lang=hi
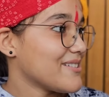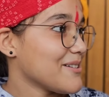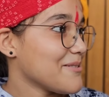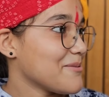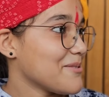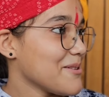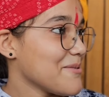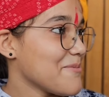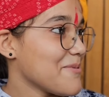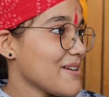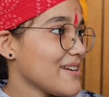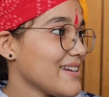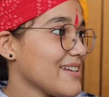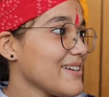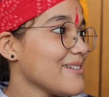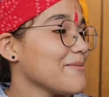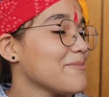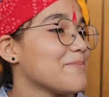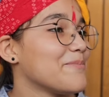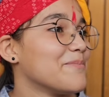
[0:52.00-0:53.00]
सबसे
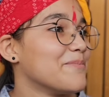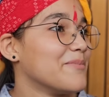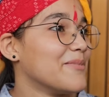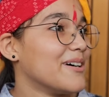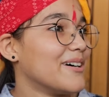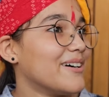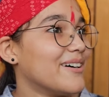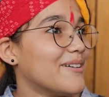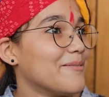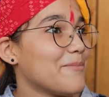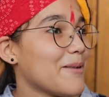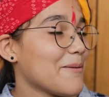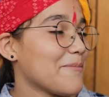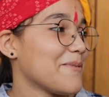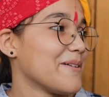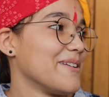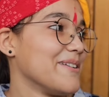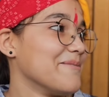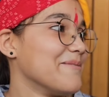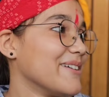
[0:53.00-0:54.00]
पहले
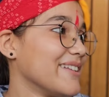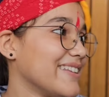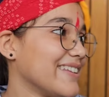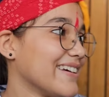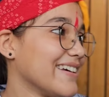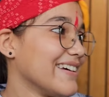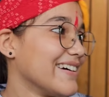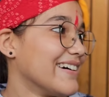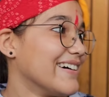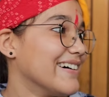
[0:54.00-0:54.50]
पापा ने बताया